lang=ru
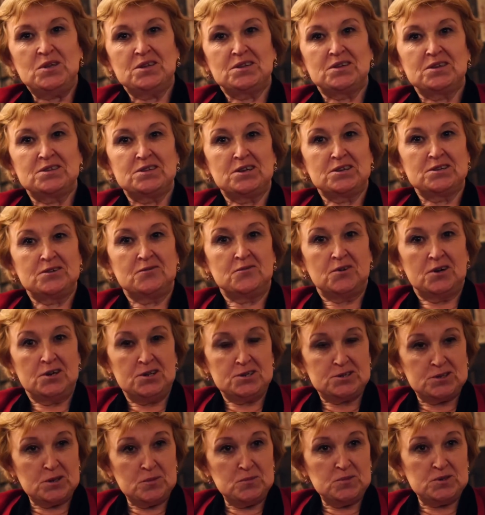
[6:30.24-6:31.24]
мне тогда
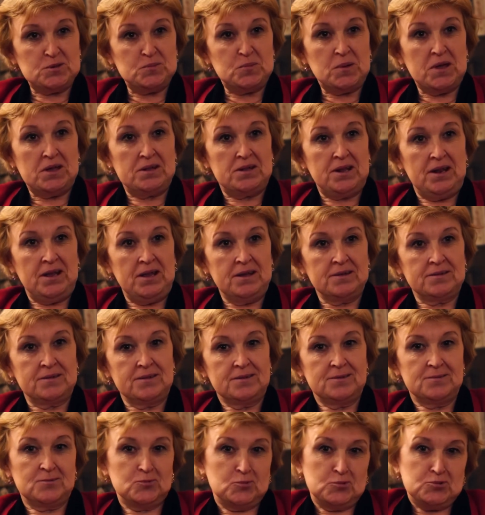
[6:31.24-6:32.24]
давали 75
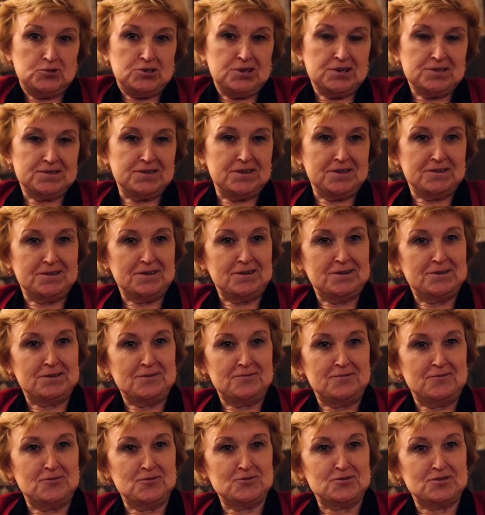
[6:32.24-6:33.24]
лет, но сейчас я на
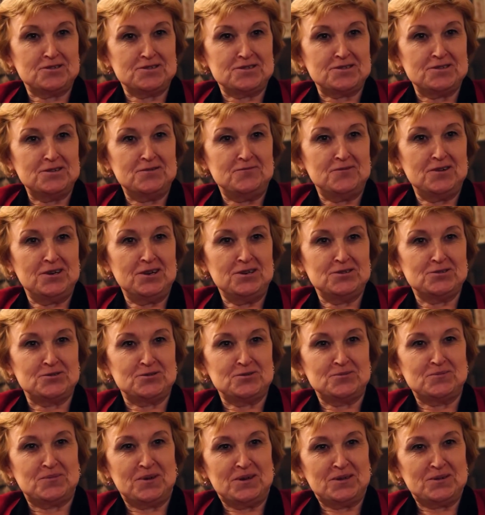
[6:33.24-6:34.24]
этот возраст не
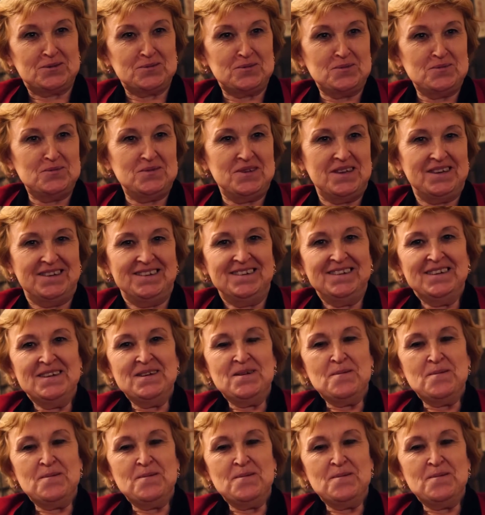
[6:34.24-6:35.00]
выгляжу, поэтому мне